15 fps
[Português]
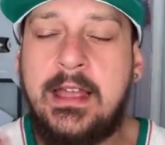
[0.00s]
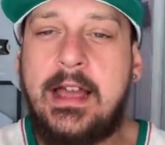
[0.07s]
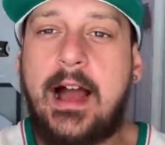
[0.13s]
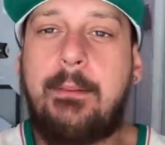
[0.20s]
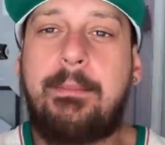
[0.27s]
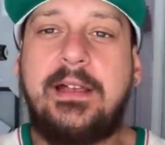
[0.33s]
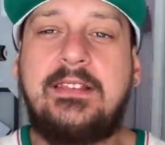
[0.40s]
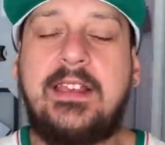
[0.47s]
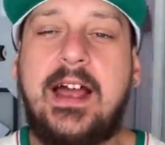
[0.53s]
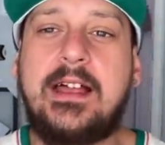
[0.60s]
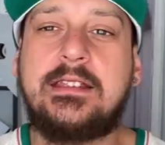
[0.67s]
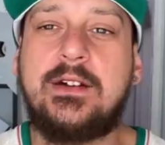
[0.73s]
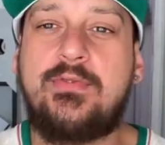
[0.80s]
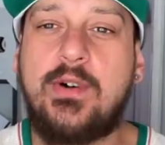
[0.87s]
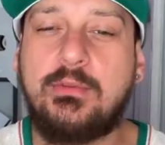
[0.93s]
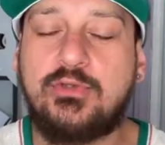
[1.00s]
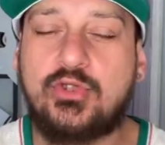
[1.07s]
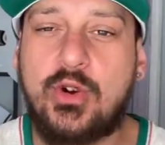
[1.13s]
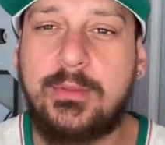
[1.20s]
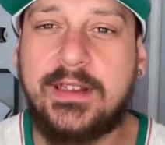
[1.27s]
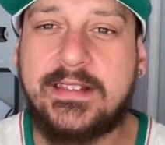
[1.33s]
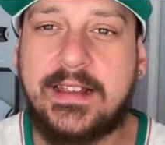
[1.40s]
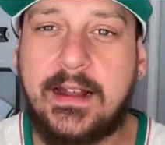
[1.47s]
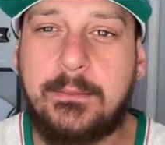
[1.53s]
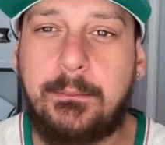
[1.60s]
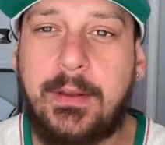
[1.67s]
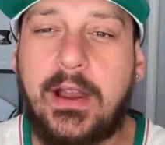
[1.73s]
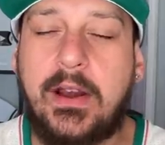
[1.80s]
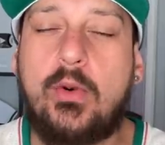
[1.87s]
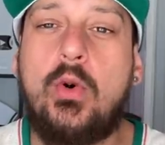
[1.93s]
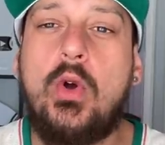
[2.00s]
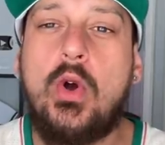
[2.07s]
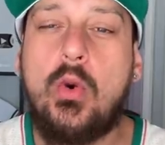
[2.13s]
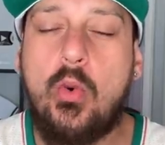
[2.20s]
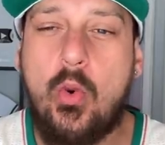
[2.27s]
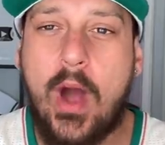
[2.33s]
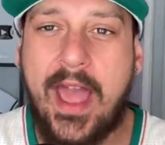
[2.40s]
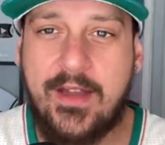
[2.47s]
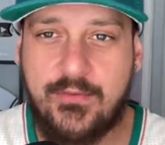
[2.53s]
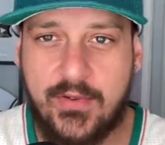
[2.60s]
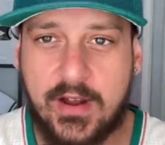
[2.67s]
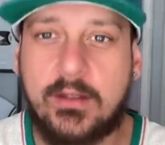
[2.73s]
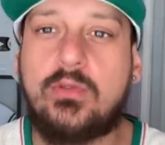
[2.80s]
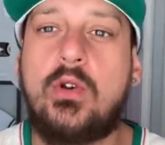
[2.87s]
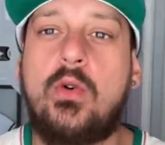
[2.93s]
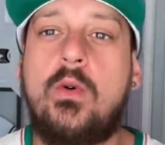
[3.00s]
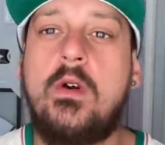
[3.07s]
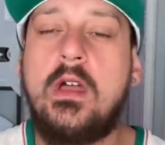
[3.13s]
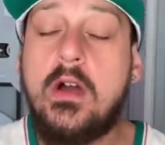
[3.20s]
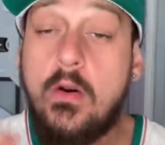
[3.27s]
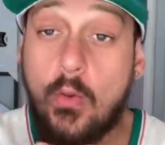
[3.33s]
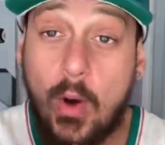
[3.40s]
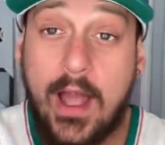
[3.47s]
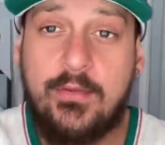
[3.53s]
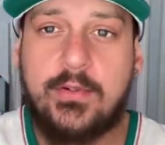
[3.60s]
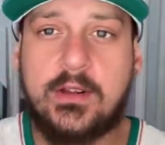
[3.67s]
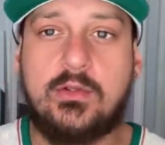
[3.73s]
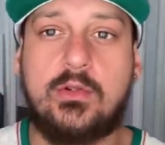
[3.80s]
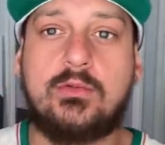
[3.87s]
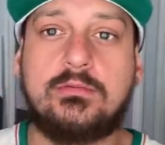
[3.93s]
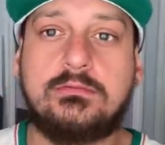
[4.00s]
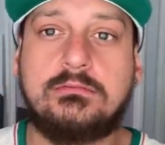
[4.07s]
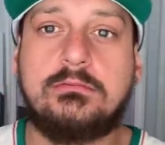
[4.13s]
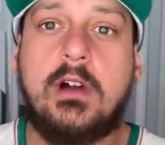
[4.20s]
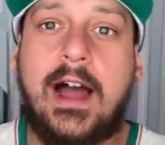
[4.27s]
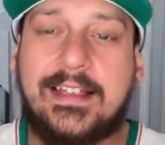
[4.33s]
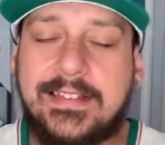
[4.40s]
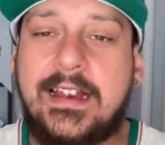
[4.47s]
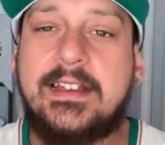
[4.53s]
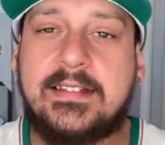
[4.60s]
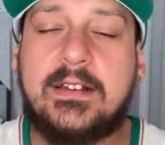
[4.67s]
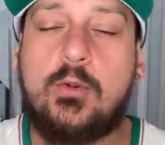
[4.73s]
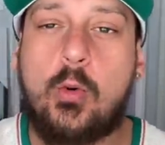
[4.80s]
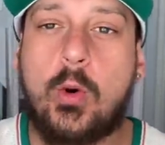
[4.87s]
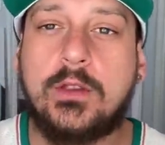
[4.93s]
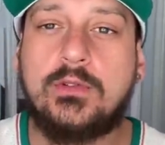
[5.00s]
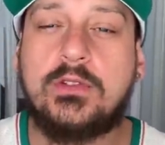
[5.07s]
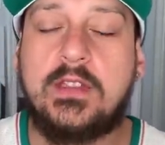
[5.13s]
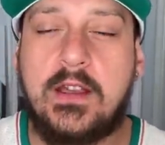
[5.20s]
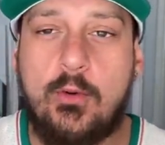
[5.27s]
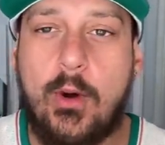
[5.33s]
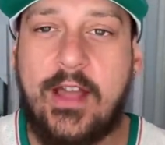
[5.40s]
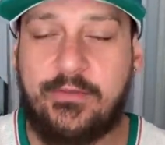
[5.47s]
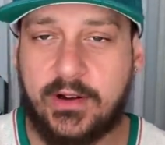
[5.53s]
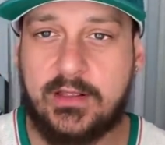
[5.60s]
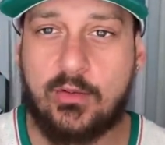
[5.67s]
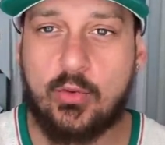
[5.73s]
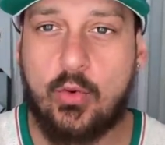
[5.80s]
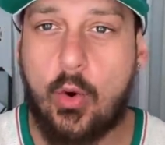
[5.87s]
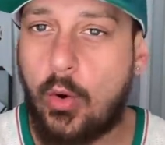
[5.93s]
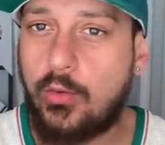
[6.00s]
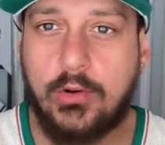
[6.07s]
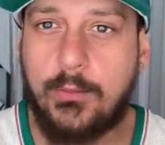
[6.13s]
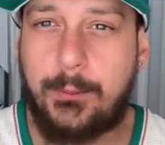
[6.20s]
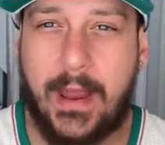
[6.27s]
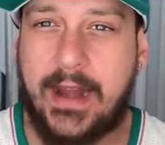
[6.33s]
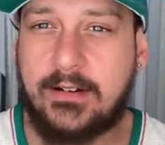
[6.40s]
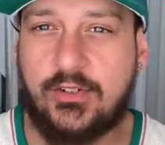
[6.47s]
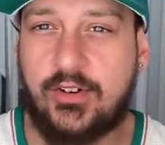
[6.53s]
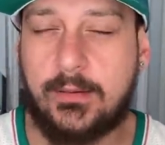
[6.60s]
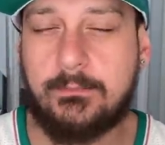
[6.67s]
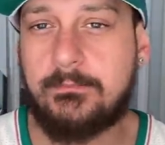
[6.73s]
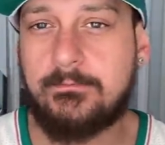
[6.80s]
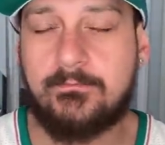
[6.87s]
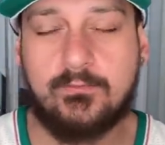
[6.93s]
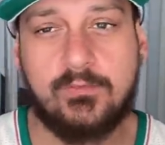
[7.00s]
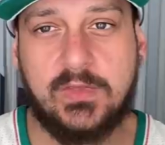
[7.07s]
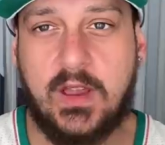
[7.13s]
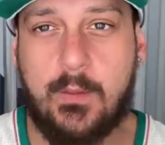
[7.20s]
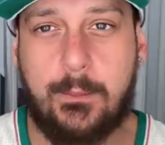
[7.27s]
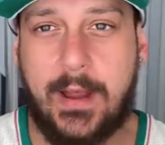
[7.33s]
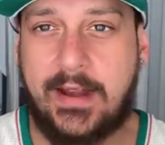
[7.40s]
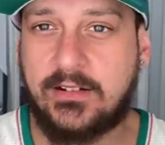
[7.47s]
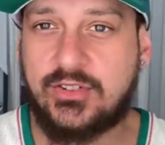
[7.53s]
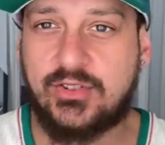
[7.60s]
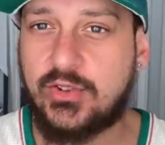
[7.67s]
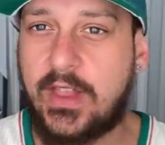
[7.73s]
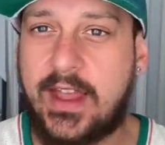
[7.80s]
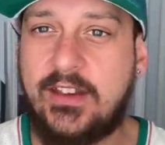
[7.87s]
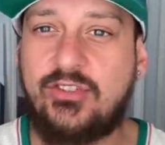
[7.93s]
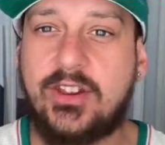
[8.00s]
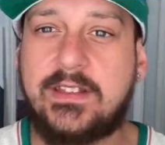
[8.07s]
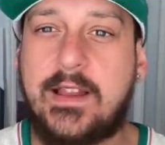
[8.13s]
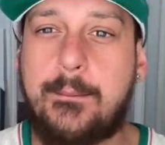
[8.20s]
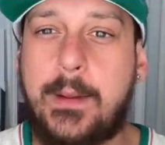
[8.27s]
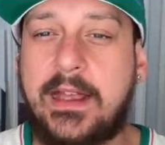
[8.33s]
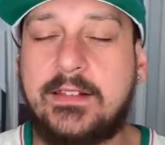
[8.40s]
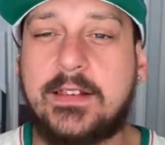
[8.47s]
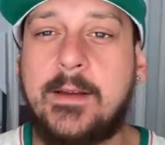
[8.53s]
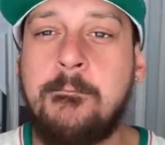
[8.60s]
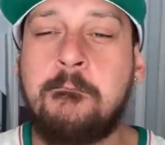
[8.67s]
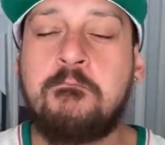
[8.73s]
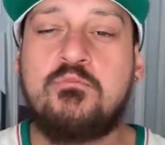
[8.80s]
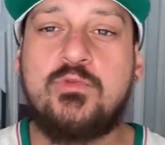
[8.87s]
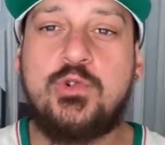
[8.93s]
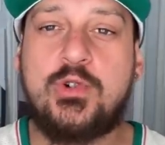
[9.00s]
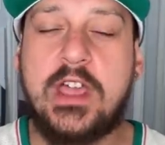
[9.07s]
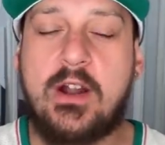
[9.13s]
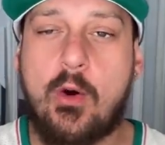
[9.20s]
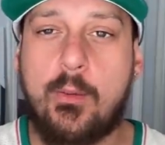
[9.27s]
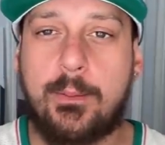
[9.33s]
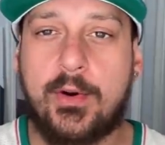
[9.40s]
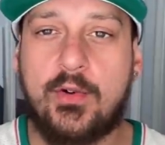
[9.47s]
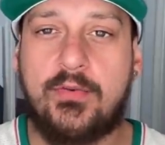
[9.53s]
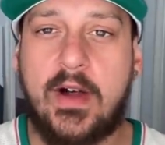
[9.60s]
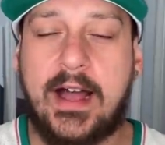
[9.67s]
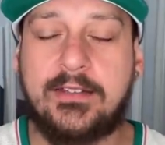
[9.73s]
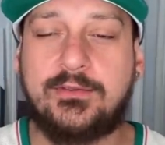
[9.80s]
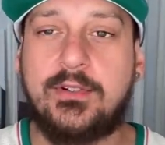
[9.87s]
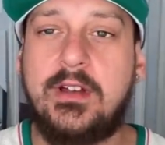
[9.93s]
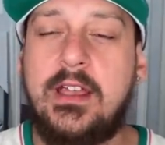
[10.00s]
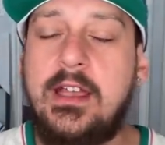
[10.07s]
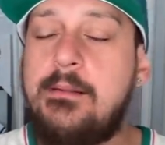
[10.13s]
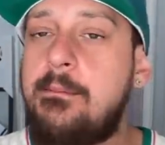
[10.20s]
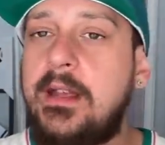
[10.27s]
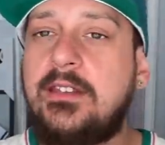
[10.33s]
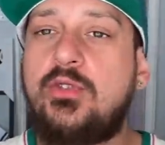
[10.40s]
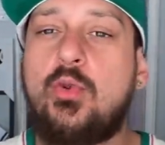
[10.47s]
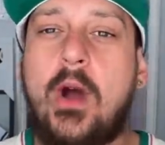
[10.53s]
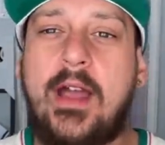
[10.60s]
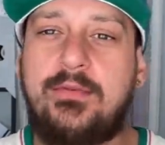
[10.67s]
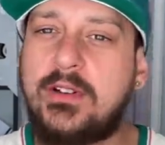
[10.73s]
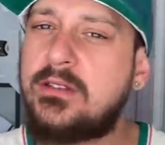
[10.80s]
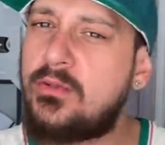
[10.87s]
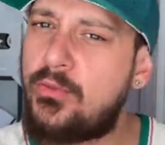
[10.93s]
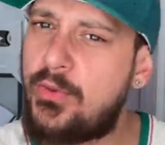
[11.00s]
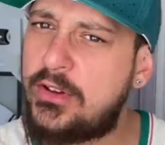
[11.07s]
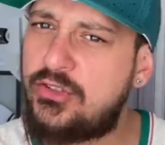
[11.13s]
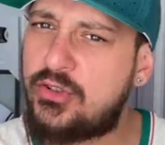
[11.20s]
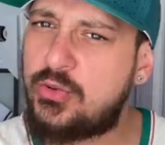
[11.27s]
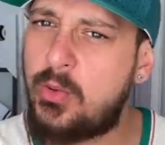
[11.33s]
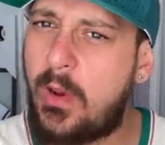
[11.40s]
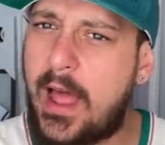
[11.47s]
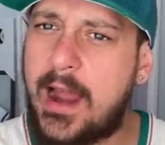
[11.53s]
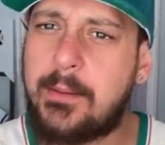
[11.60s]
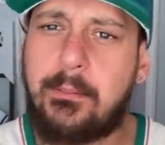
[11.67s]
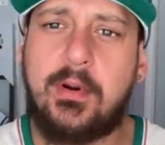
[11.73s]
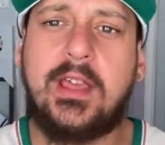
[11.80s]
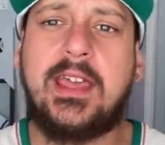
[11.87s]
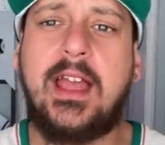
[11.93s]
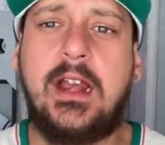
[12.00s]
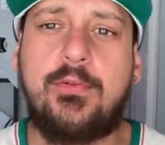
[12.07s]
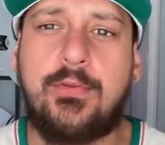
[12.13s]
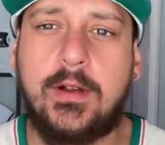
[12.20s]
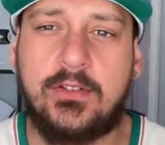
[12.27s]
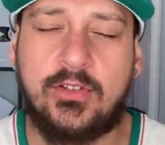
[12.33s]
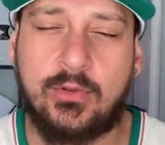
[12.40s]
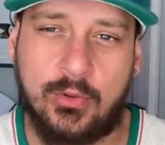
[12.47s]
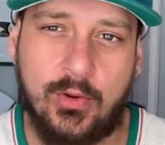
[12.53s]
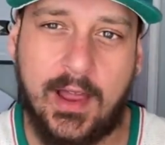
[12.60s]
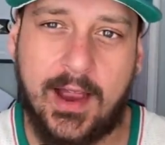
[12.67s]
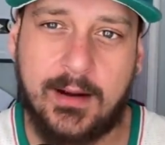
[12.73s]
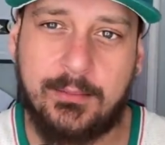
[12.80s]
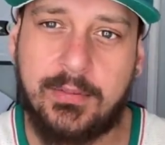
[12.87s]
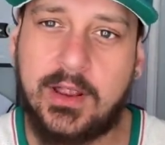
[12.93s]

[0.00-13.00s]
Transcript: Rapaziada, vamos começar pelo o Everton. O Everton, a seleção quando tem o Everton no gol não perde. Não perde. Isso daí já tá mais do que comprovado. Mas o Everton foi titular. Por que ele foi titular?